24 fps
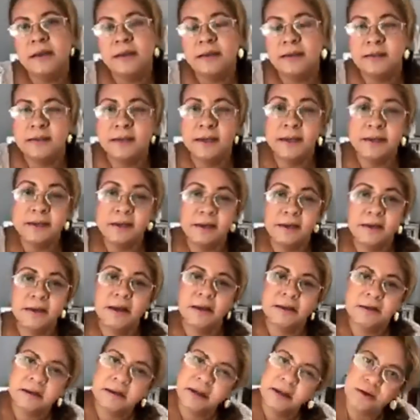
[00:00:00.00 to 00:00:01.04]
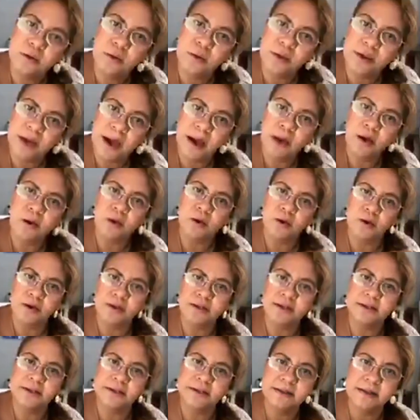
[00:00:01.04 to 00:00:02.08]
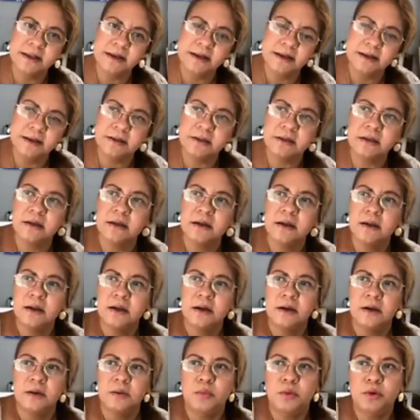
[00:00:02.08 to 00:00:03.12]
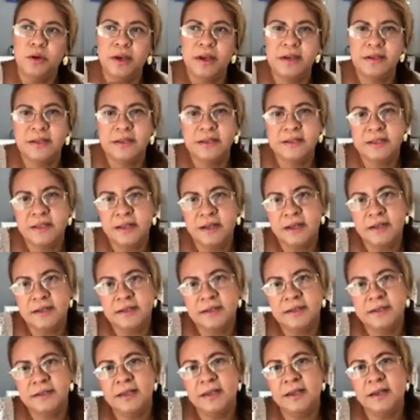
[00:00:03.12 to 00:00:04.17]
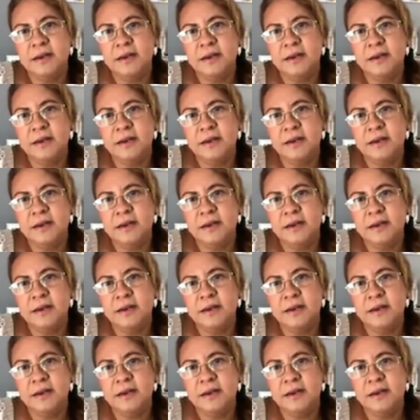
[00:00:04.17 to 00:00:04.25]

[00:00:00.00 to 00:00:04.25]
Dice que tienes que tener cuidado con ese estrés, porque ese estrés es